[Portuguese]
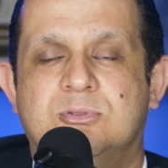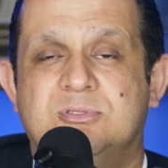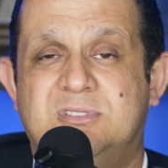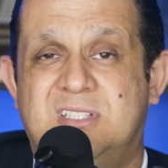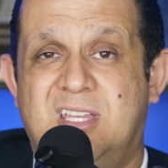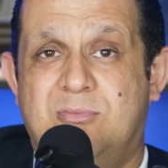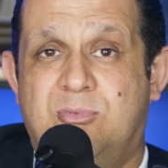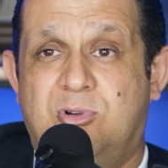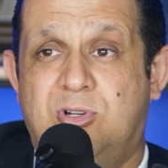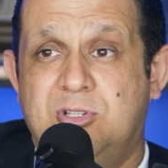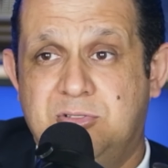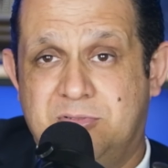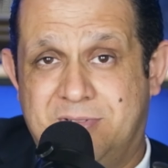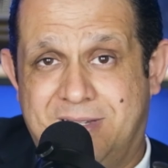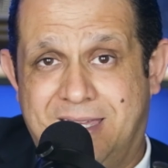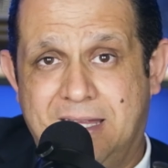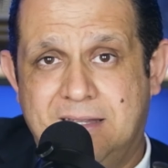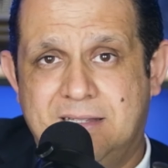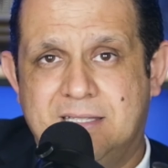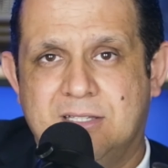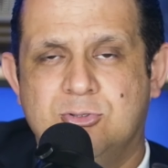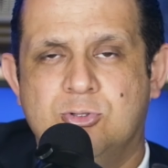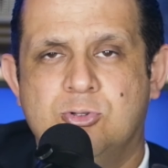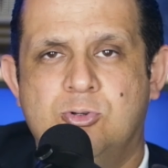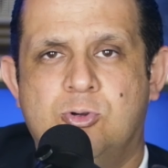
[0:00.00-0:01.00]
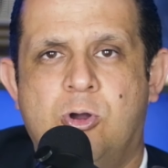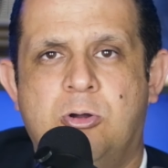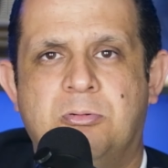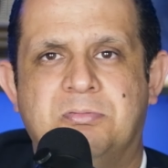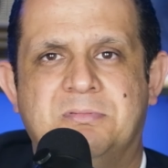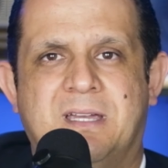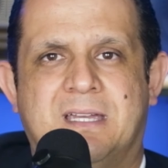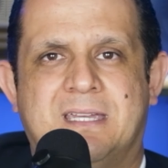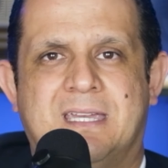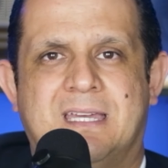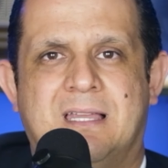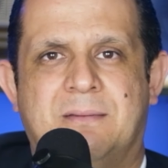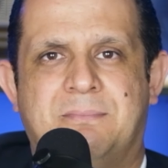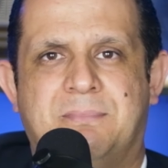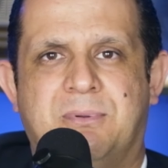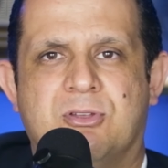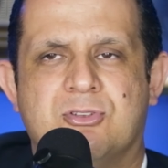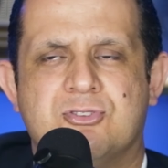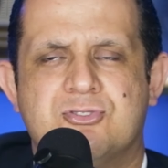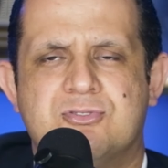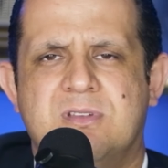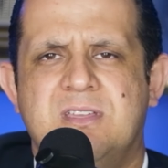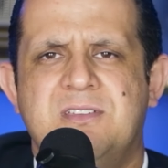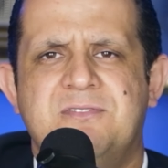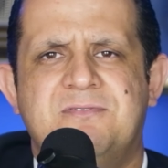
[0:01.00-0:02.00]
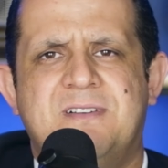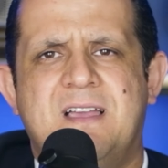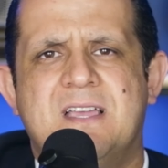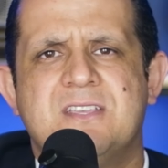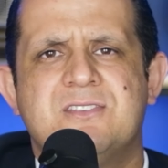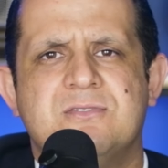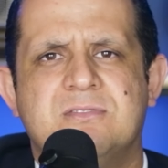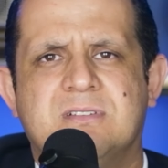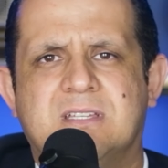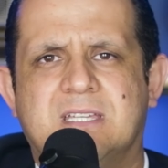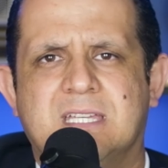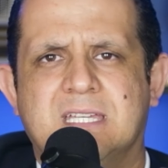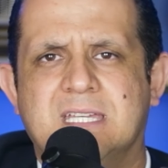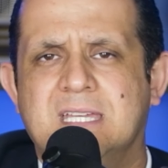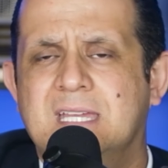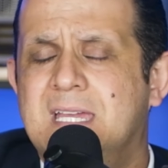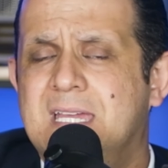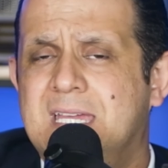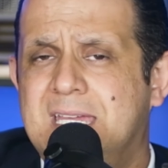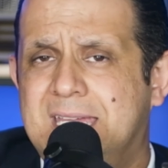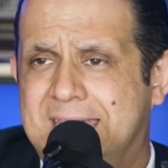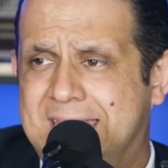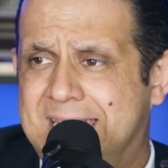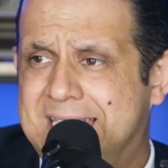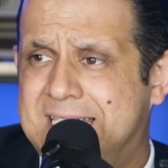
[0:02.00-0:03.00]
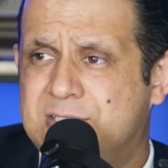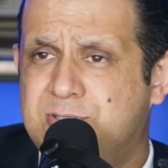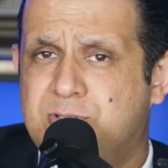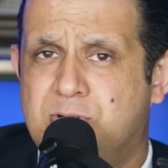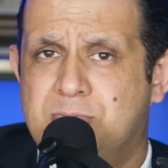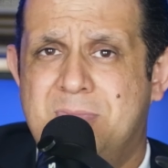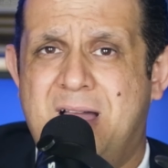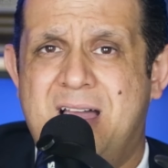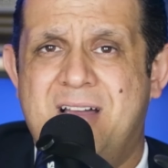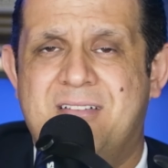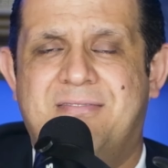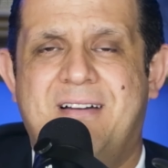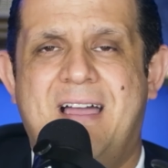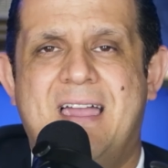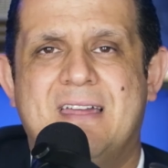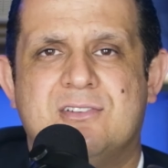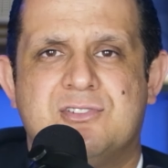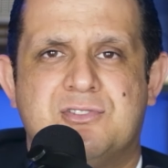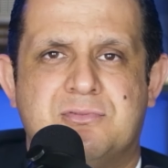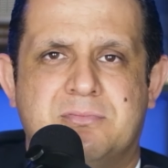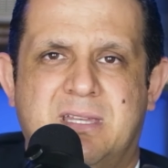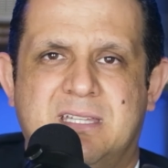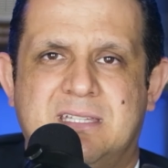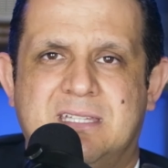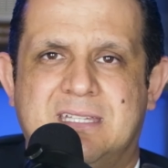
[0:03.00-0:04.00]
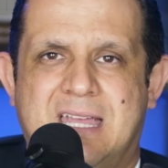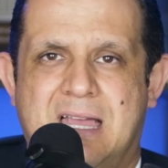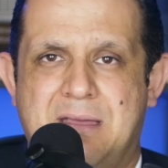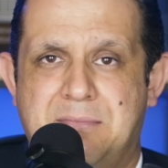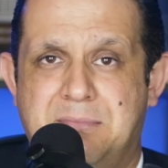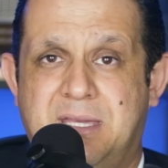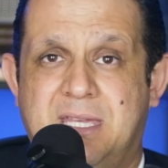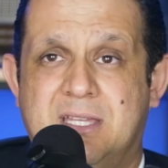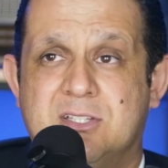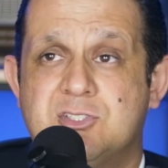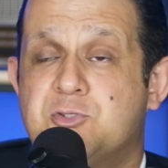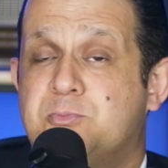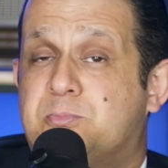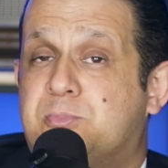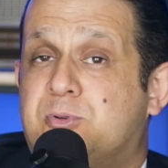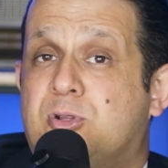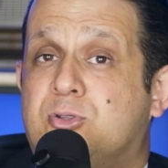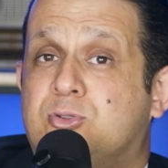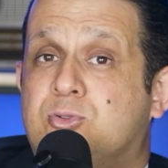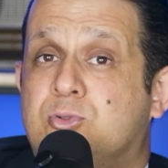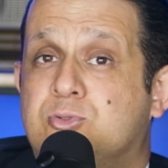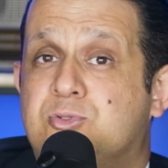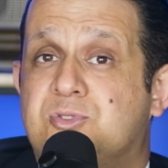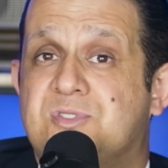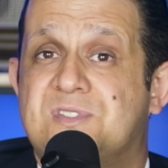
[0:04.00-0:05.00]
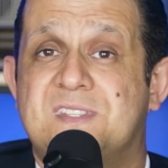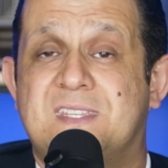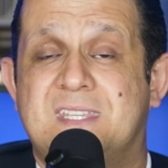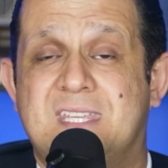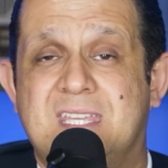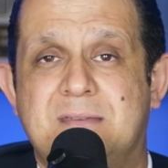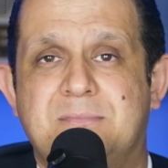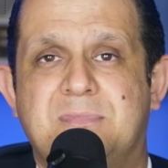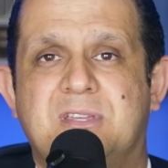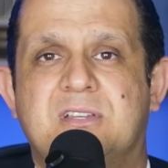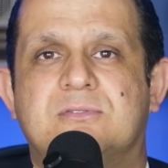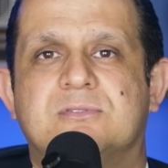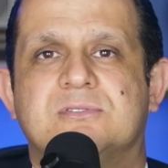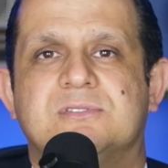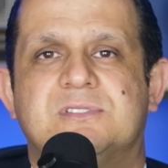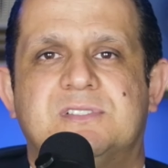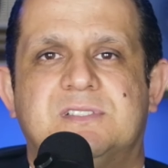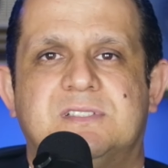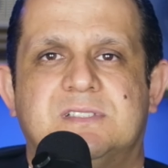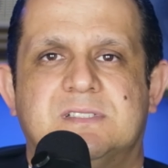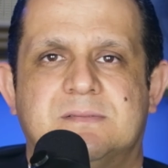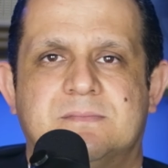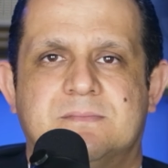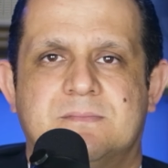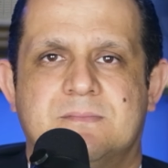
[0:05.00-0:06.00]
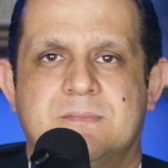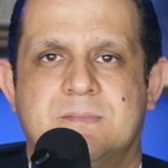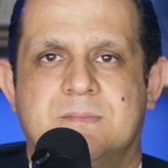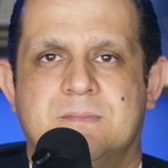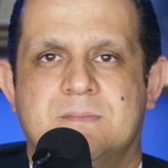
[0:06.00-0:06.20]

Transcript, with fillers: O demônio entra no corpo daquela pessoa e faz o quê? Ela tomar vários medicamentos, produtos químicos.